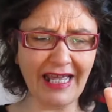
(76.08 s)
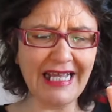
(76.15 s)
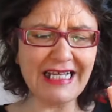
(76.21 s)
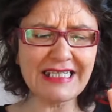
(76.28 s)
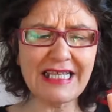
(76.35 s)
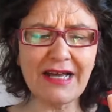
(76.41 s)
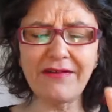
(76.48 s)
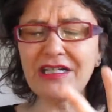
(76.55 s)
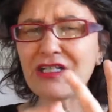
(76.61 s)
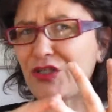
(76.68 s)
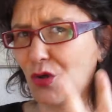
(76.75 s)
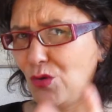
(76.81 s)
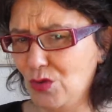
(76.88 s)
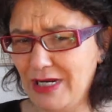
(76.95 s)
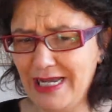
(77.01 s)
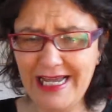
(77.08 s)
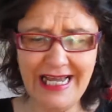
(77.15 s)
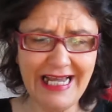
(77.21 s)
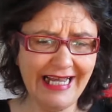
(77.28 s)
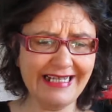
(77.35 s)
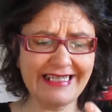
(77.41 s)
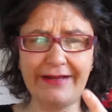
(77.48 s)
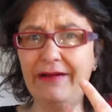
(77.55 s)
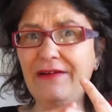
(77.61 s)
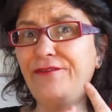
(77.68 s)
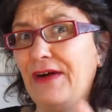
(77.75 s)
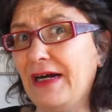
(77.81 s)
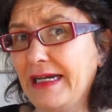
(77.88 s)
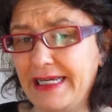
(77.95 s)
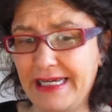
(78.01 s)
estaba el soul, estaba el
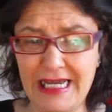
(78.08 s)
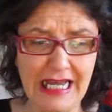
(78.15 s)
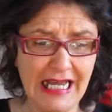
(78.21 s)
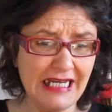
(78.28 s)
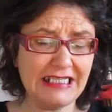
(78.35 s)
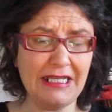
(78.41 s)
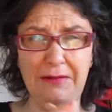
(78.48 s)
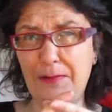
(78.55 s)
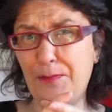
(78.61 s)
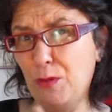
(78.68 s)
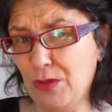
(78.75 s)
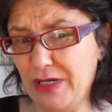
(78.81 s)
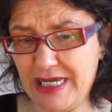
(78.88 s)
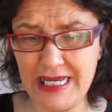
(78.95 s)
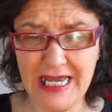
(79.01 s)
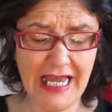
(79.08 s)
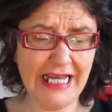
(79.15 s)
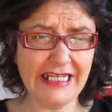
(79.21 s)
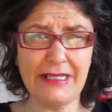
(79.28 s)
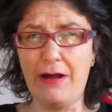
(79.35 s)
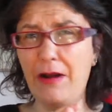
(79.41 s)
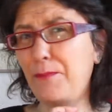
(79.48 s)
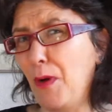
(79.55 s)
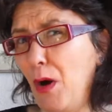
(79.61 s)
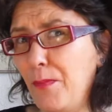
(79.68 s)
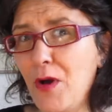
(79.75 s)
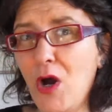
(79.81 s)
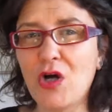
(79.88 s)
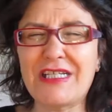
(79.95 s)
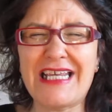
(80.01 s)
funky, estaba el punky, estaba el
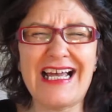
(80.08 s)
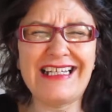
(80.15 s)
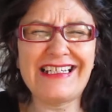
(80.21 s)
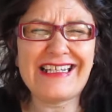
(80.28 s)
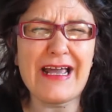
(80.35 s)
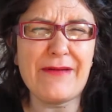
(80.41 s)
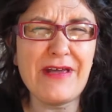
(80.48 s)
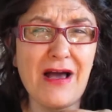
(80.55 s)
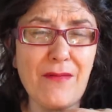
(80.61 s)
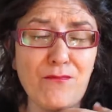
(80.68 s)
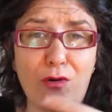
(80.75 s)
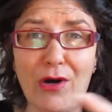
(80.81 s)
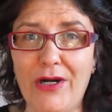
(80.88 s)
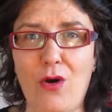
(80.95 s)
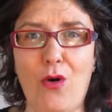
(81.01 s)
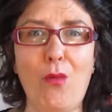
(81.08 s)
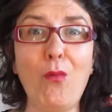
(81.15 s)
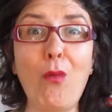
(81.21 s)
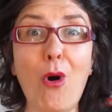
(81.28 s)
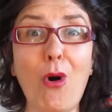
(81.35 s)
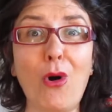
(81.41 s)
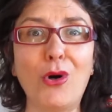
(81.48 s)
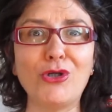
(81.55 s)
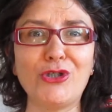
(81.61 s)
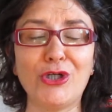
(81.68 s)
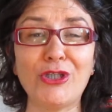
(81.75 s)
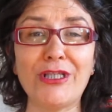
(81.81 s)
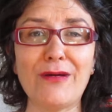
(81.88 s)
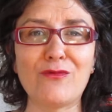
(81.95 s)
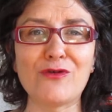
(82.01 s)
pop, o sea, que había, bueno,
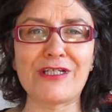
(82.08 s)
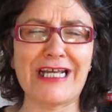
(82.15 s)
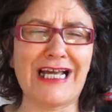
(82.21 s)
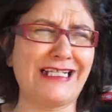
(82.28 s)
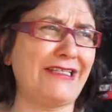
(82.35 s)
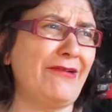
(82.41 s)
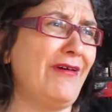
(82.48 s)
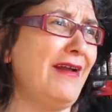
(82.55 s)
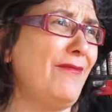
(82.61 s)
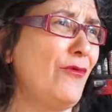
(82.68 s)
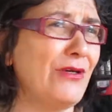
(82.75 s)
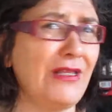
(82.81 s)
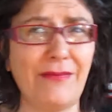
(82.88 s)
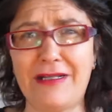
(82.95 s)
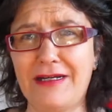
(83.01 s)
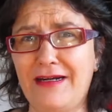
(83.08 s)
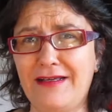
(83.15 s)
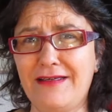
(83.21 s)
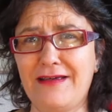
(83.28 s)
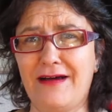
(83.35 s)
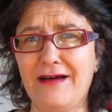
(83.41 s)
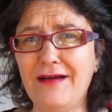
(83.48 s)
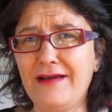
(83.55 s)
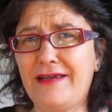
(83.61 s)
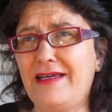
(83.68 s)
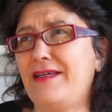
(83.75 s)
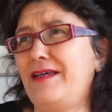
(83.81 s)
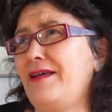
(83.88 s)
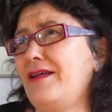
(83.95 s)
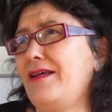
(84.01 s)
mogollón de música, estaba la movida madrileña, que,
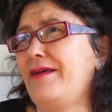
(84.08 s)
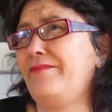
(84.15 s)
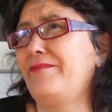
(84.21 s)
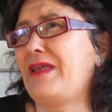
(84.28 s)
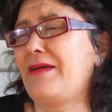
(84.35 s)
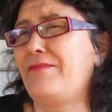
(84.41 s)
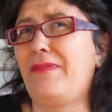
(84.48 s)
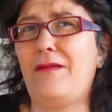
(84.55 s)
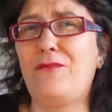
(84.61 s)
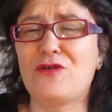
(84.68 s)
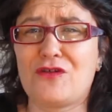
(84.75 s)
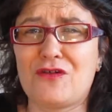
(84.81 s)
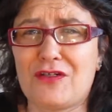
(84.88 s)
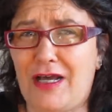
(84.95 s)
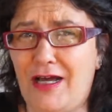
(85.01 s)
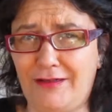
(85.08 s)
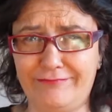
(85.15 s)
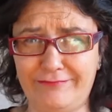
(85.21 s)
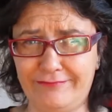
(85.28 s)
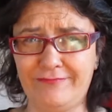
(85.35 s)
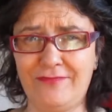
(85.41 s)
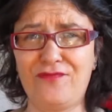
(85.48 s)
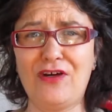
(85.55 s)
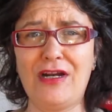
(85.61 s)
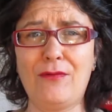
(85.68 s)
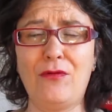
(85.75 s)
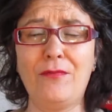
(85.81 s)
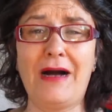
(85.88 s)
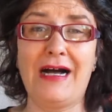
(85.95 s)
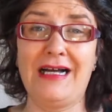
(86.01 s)
eh, que vamos, o sea, mm, fue la
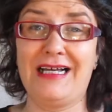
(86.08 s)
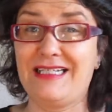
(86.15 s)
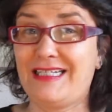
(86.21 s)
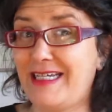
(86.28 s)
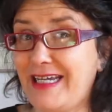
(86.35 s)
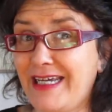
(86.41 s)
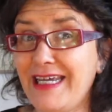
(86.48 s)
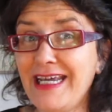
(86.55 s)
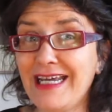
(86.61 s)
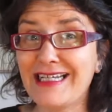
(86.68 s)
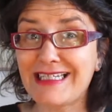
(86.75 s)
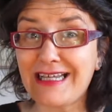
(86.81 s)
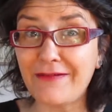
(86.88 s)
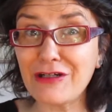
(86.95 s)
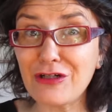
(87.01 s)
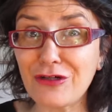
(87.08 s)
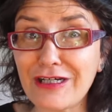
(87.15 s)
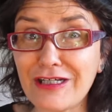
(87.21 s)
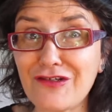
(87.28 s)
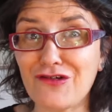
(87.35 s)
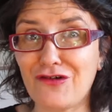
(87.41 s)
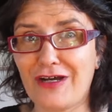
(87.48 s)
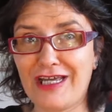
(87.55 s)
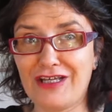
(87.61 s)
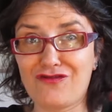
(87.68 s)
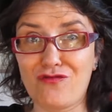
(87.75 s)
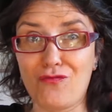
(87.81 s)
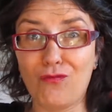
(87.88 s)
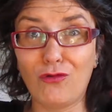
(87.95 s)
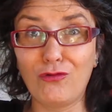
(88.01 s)
bomba. Así que, ¿sabéis lo que he hecho? He
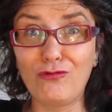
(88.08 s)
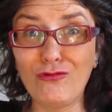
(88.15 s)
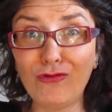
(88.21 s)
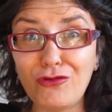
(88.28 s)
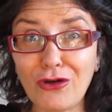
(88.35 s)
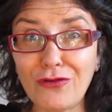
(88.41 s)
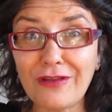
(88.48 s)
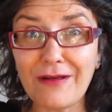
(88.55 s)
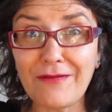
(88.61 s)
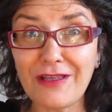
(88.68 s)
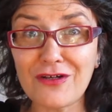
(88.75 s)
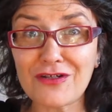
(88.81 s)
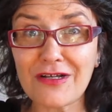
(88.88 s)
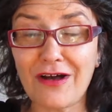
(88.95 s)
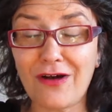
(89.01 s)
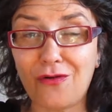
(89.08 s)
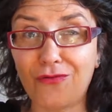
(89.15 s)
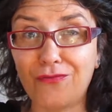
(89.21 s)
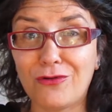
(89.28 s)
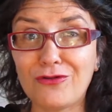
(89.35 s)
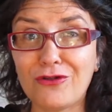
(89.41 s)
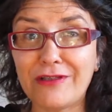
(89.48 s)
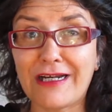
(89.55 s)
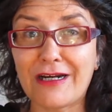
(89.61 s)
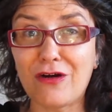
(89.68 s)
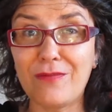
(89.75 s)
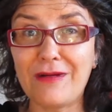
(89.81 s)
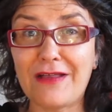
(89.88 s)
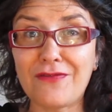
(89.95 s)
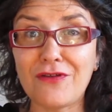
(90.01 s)
hecho un montón de vídeos abajo, un montón de
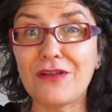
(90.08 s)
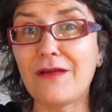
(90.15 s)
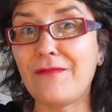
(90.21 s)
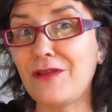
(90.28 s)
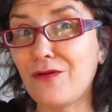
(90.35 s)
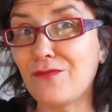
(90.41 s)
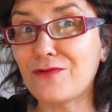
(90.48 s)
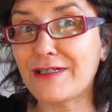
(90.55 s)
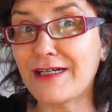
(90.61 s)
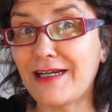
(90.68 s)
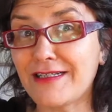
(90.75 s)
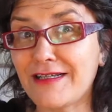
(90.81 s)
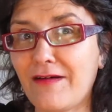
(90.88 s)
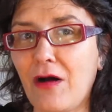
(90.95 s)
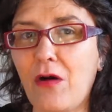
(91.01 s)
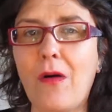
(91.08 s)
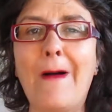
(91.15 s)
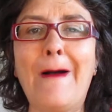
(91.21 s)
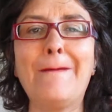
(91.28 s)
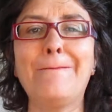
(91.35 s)
recopilación de vídeos musicales abajo